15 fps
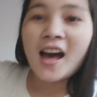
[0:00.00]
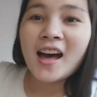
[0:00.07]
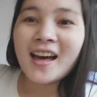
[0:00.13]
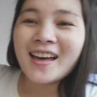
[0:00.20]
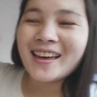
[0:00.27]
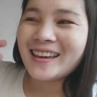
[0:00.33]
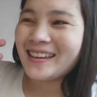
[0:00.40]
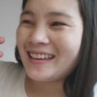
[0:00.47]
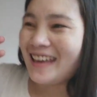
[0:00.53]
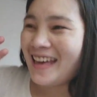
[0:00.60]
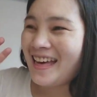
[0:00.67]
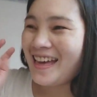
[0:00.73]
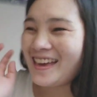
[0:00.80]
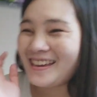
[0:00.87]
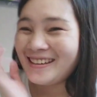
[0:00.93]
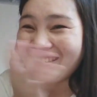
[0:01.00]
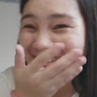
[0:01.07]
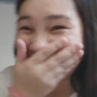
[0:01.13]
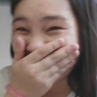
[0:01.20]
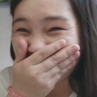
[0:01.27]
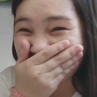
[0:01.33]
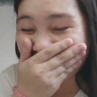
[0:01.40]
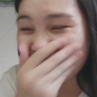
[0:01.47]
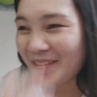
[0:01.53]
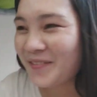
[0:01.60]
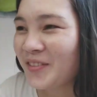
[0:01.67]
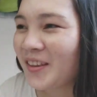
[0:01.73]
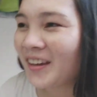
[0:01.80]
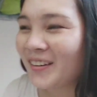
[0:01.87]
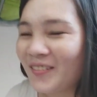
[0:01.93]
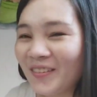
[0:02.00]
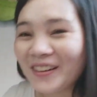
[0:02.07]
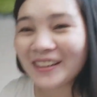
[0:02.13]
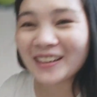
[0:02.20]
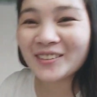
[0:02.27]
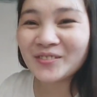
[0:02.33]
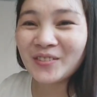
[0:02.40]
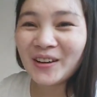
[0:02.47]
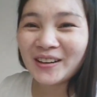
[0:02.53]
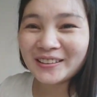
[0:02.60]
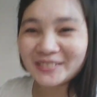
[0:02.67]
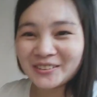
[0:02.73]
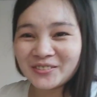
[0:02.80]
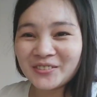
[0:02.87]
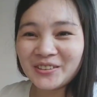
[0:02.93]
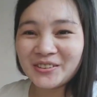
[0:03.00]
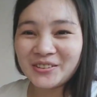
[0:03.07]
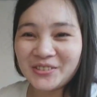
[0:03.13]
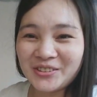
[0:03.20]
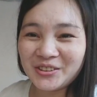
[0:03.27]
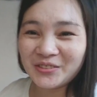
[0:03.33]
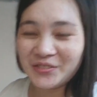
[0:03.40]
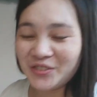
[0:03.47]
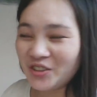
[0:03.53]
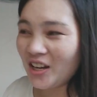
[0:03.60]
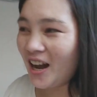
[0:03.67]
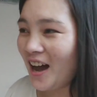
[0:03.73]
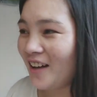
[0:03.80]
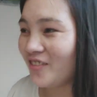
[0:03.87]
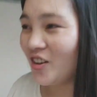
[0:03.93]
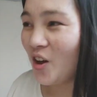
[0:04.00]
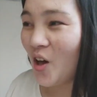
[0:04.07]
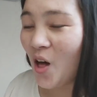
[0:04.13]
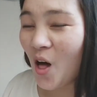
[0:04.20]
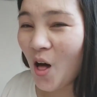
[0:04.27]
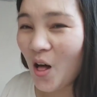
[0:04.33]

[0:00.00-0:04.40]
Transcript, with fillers: Hi guys! Welcome back to my YouTube channel.